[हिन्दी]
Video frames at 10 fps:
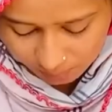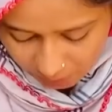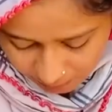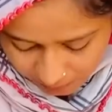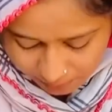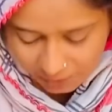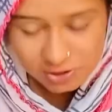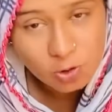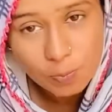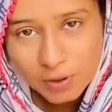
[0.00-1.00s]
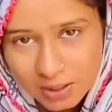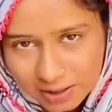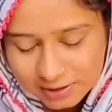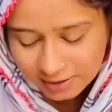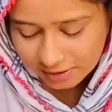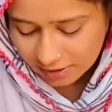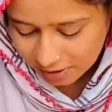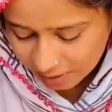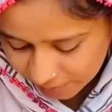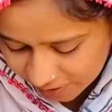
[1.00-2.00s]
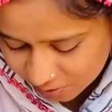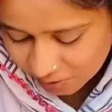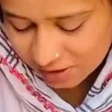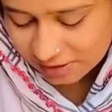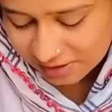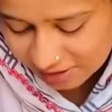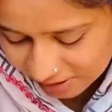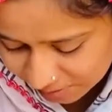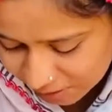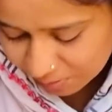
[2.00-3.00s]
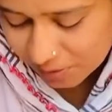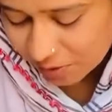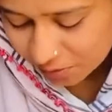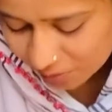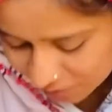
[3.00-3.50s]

मम्मा बाबा इसको ऊपर रख दे फिर इसको रख देते हैं हम डब्बे को